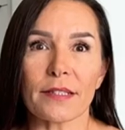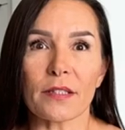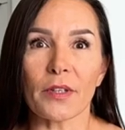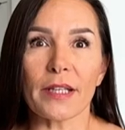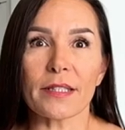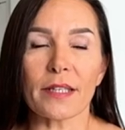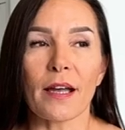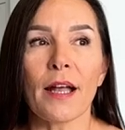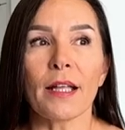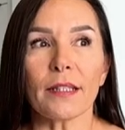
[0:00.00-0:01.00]
называется,
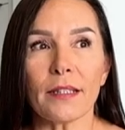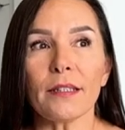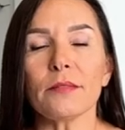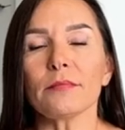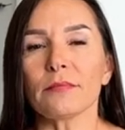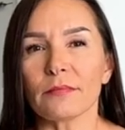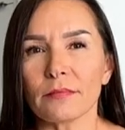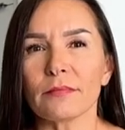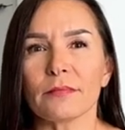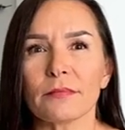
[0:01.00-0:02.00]
и
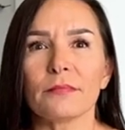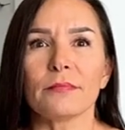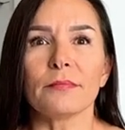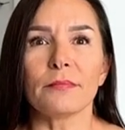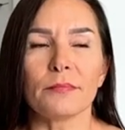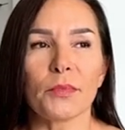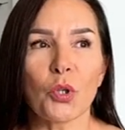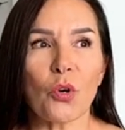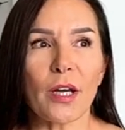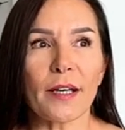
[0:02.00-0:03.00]

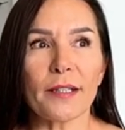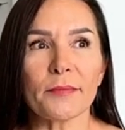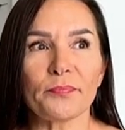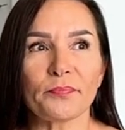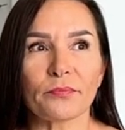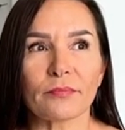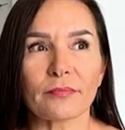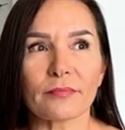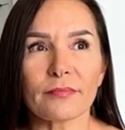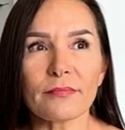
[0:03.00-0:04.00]
много
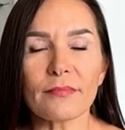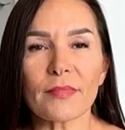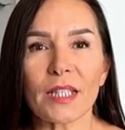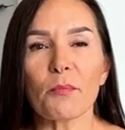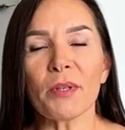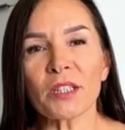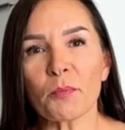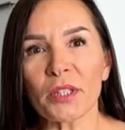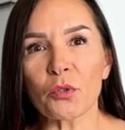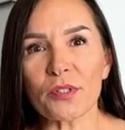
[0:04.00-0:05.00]
бед
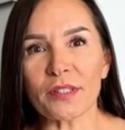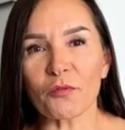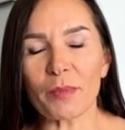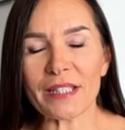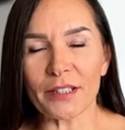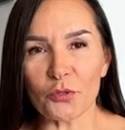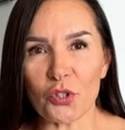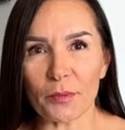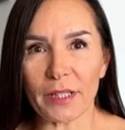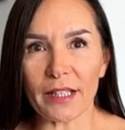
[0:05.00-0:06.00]
приносит в
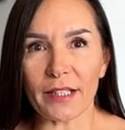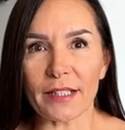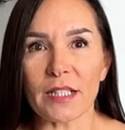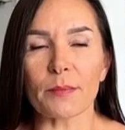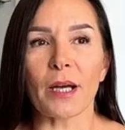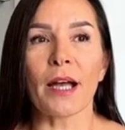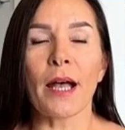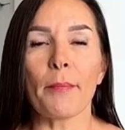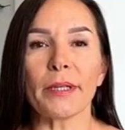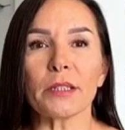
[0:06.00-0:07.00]
последующем для организма.
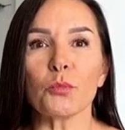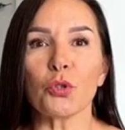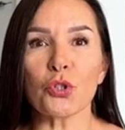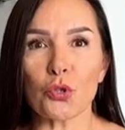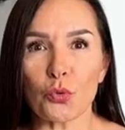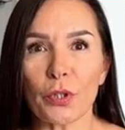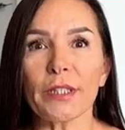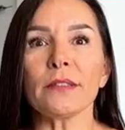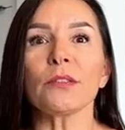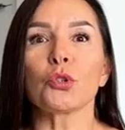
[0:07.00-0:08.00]
Поэтому
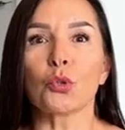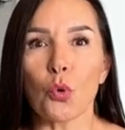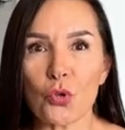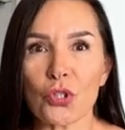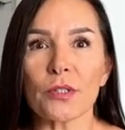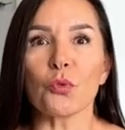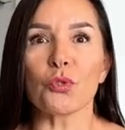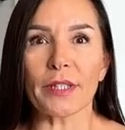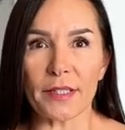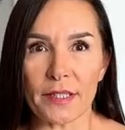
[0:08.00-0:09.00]
инсулин должен
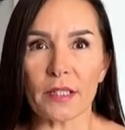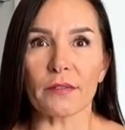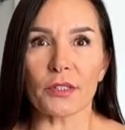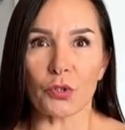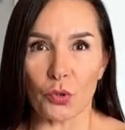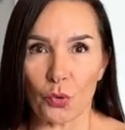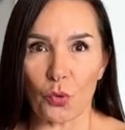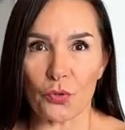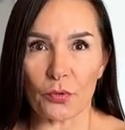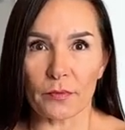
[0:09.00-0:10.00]
утилизировать
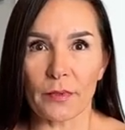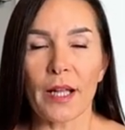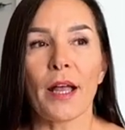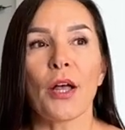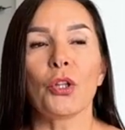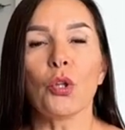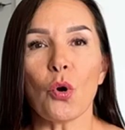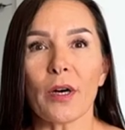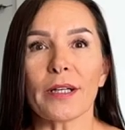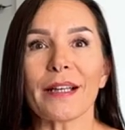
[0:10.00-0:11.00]
глюкозу.
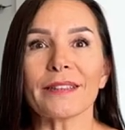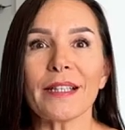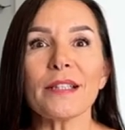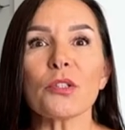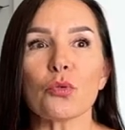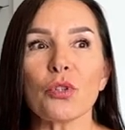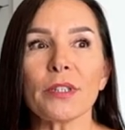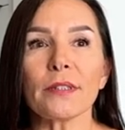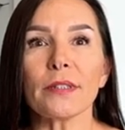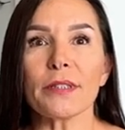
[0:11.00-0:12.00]
Но когда
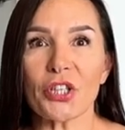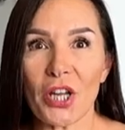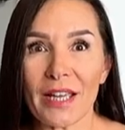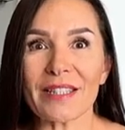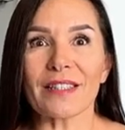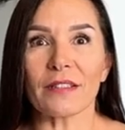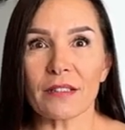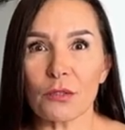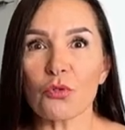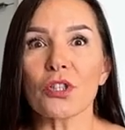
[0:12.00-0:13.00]
инсулин часто
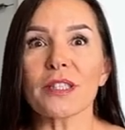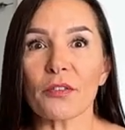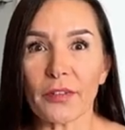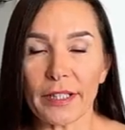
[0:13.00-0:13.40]
стучится в